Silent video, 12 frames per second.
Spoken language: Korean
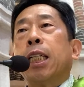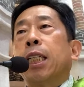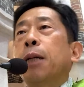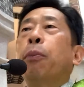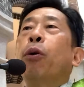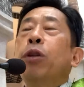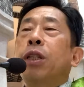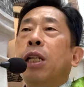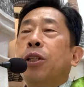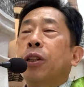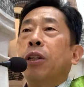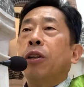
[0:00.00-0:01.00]
그
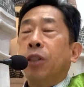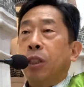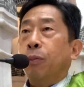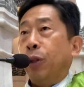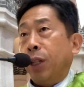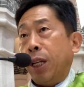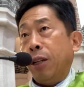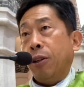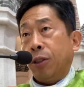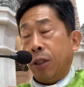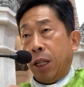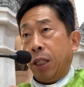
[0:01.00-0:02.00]
본질적인 것이 뭐냐는
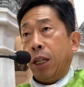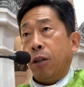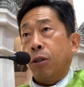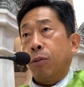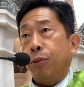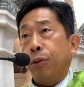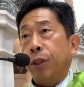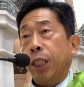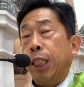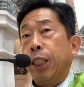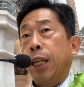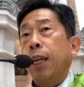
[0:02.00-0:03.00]
것을 얘기하고 싶은
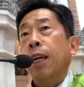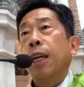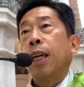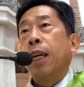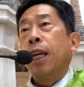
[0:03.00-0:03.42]
이게